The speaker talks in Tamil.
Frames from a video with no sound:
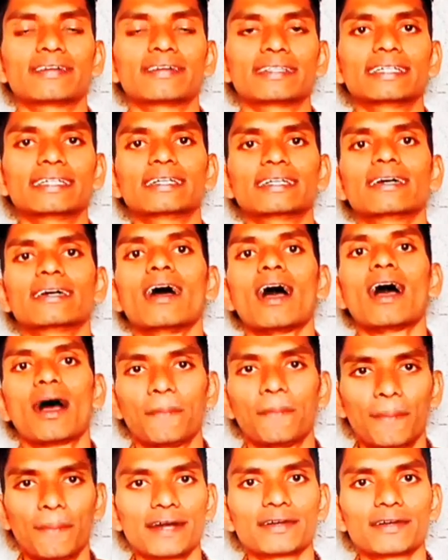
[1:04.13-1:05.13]
நாளில் வந்து
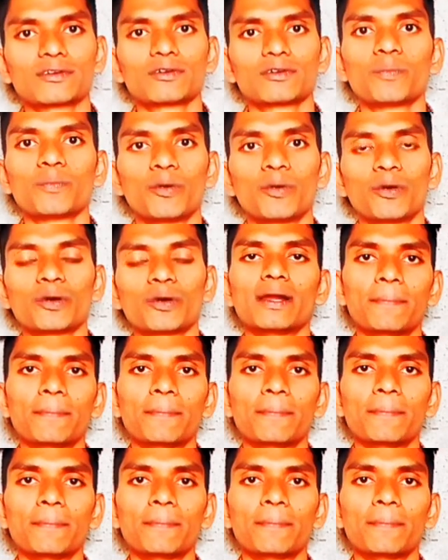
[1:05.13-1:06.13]

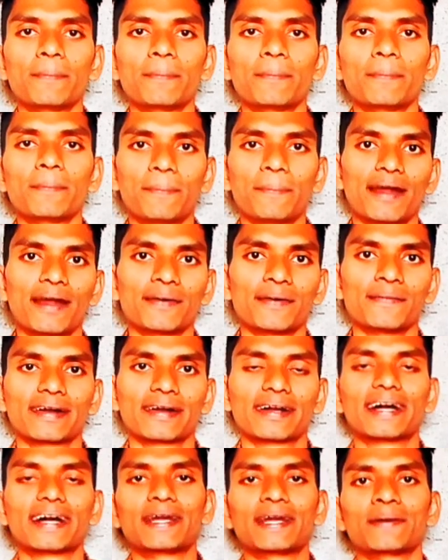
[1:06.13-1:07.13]
மாட்டுக்கும் பொங்கல் பழம்
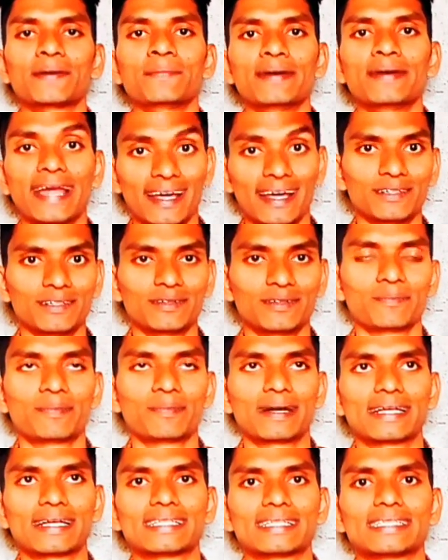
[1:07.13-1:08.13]
கரும்பு
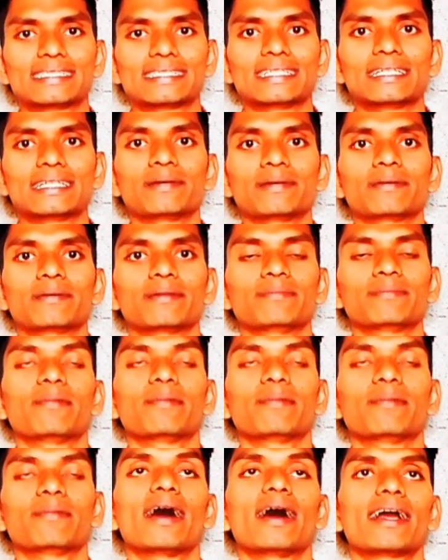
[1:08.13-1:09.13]
எல்லாத்தையும் படைச்சி
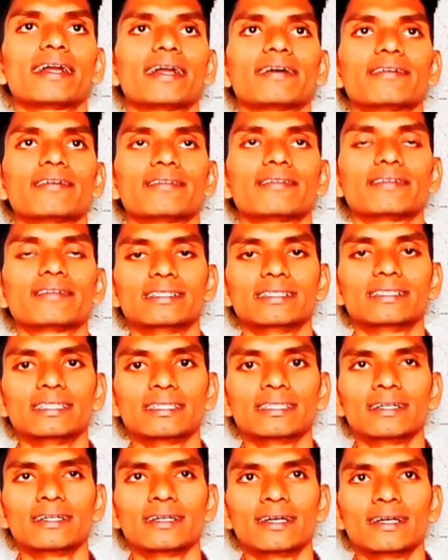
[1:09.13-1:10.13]
மாடை வந்து
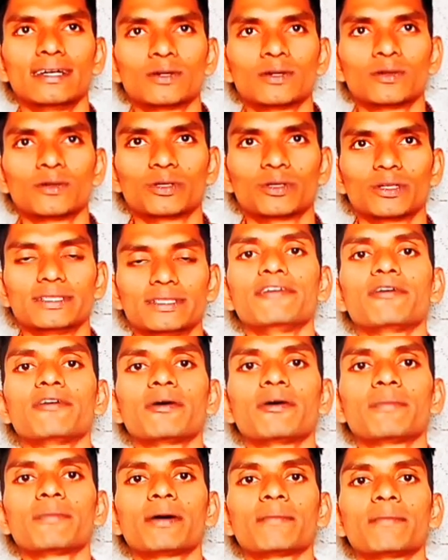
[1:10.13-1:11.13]
ஒரு
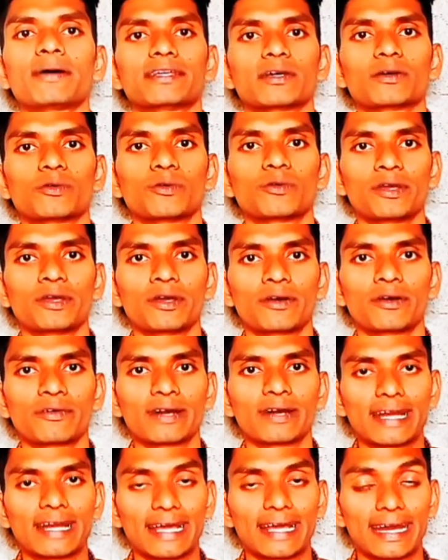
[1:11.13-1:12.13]
தெய்வமாக மதிக்கக்கூடியவங்க
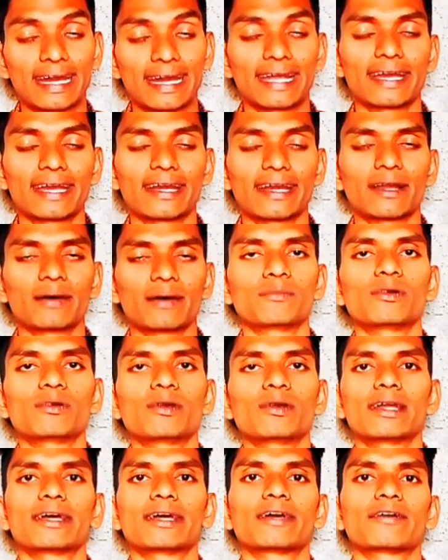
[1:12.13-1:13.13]
நிறைய நம்மளில் எவ்வளவோ
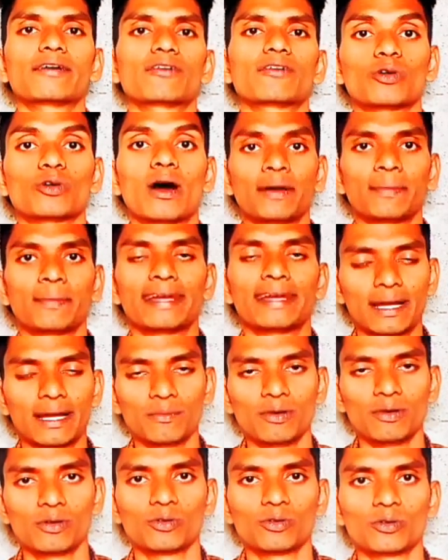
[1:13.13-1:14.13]
இருக்கும் ஸோ அந்த
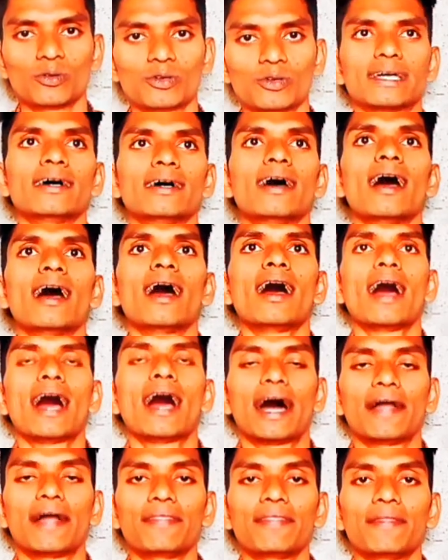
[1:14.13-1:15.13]
மாதிரி நம்மளும் ஒருத்த
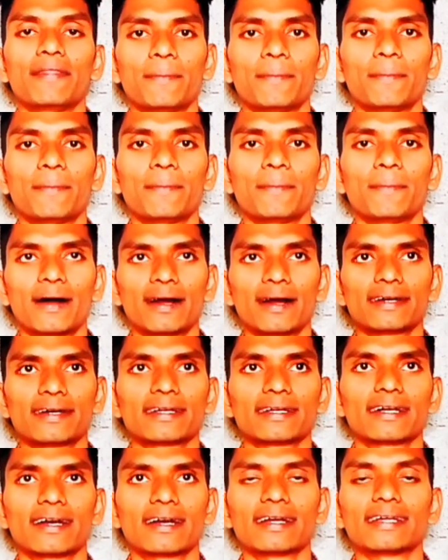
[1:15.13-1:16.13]
அந்த
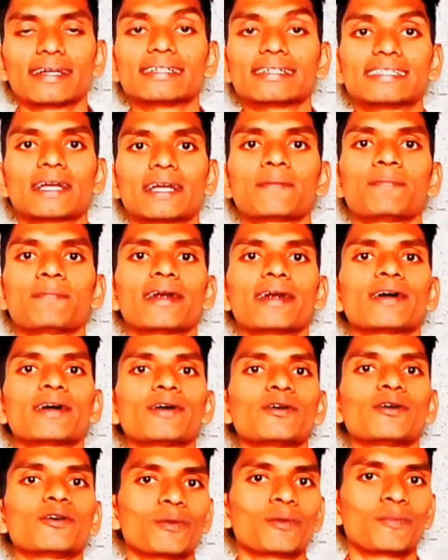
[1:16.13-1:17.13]
மாட்டுக்கான சிறப்பான
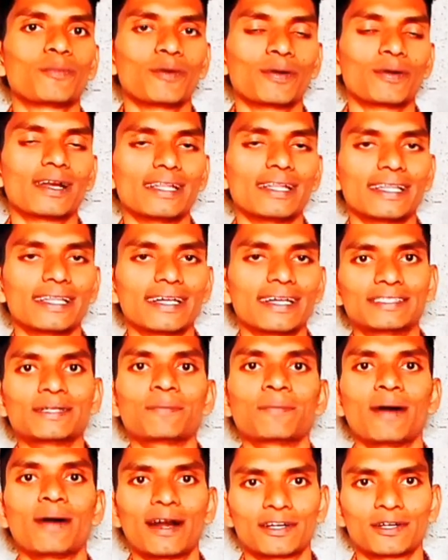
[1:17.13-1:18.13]
ஒரு பொங்கல் தான் வந்து
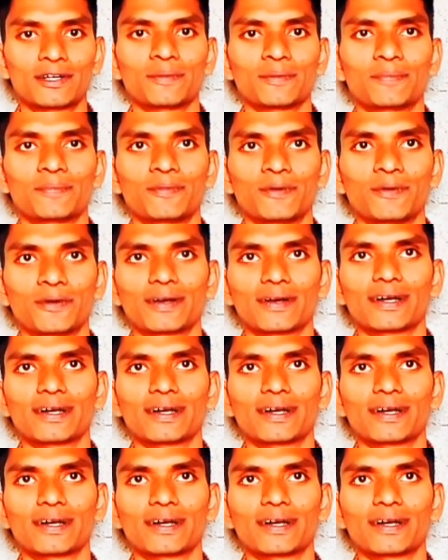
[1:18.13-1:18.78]
மாட்டு பொங்கல்